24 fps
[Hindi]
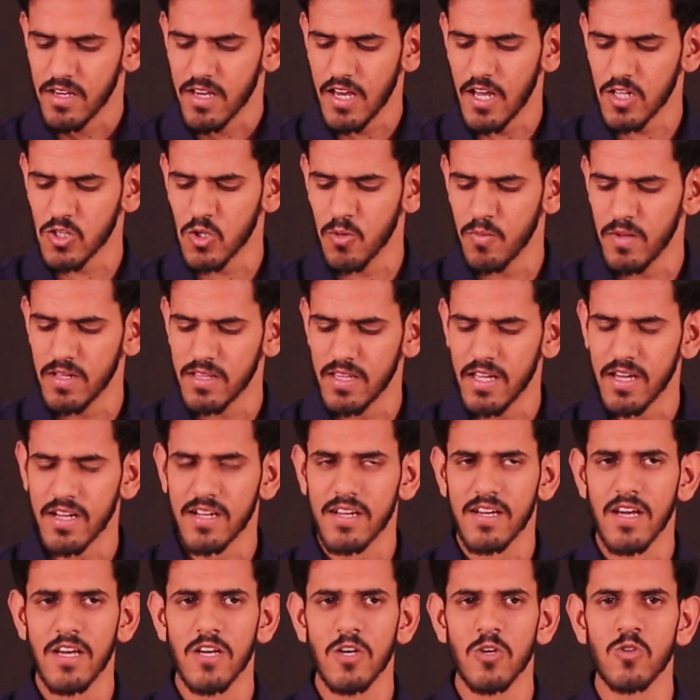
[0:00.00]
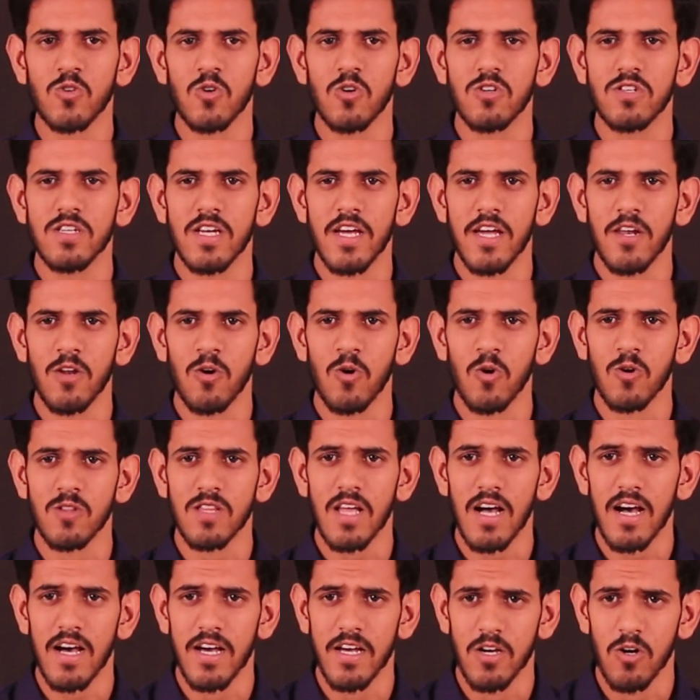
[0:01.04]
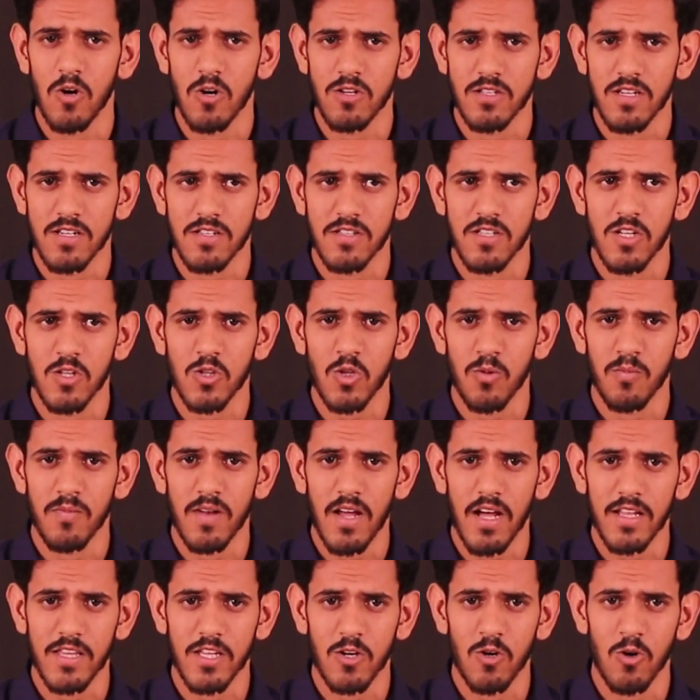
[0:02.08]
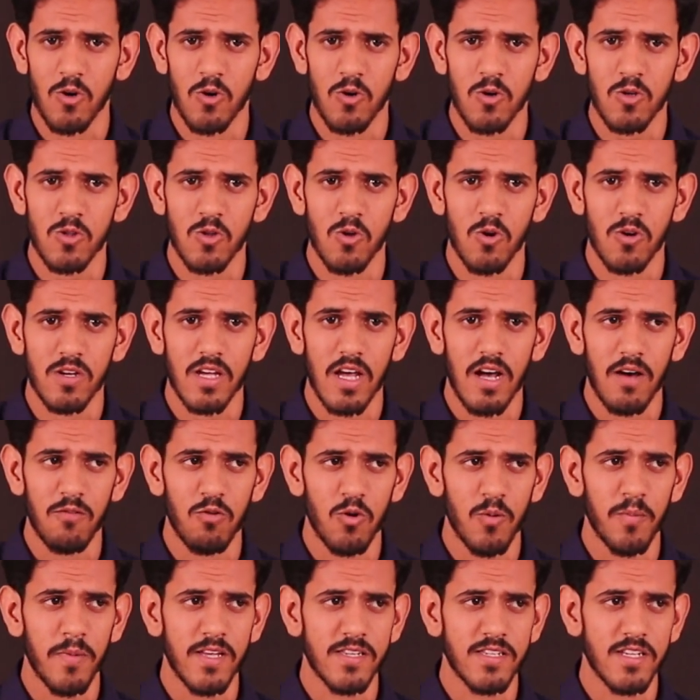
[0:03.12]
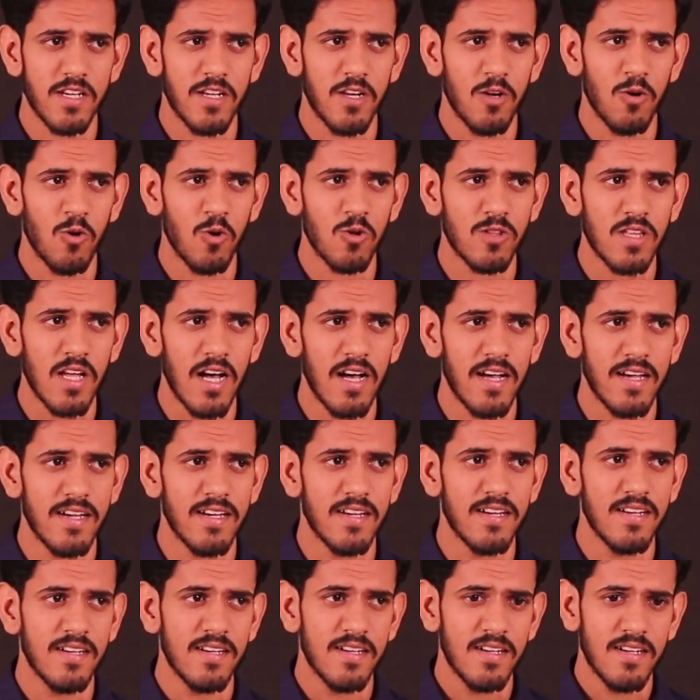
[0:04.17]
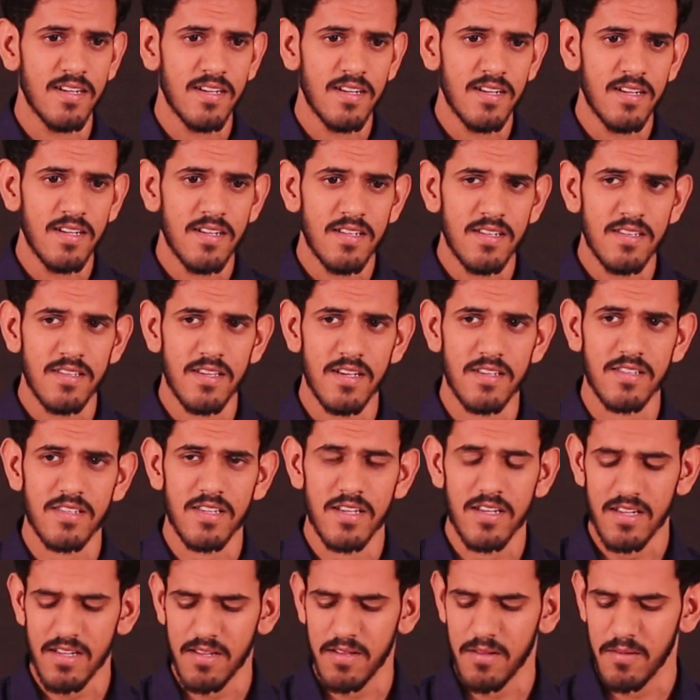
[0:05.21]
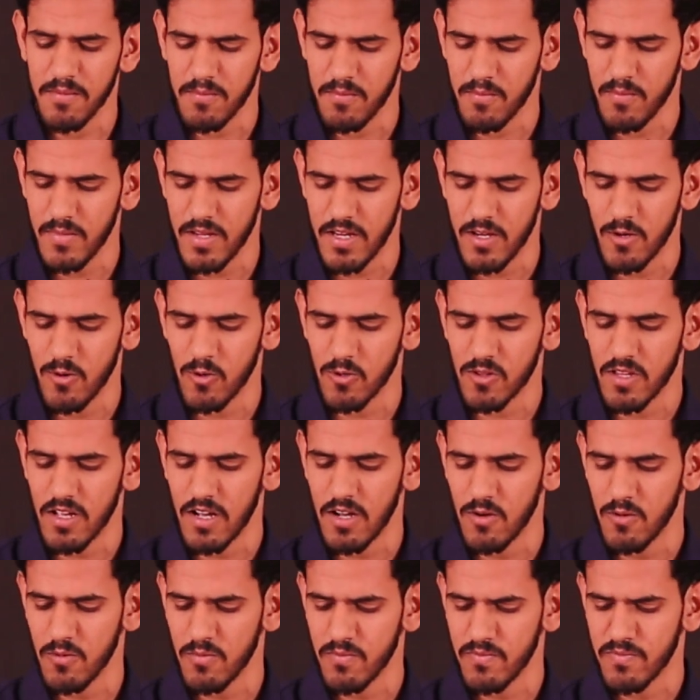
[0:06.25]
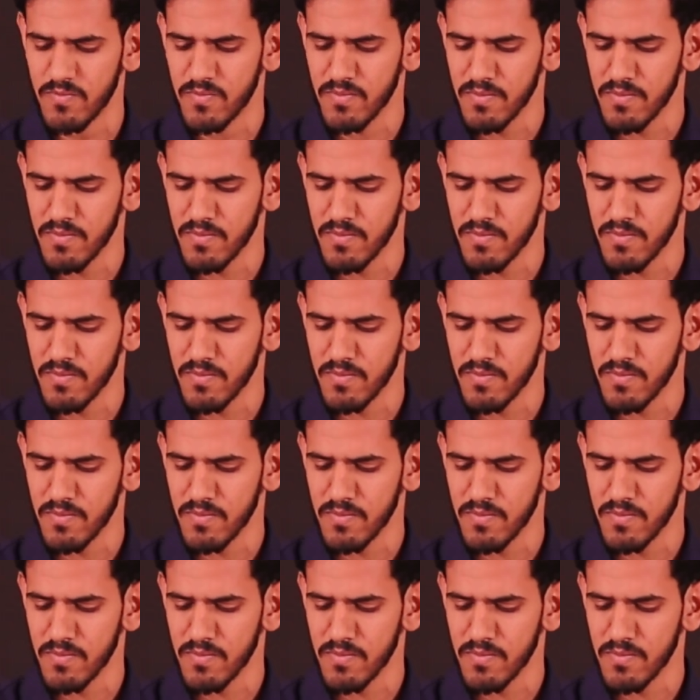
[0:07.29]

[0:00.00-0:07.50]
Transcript: क्या तुम्हें देख के ही इसको चैन होता है और जिस दिन तुम ना दिखो तो क्या वो बेचैन होता है जैसे मैं होता हूँ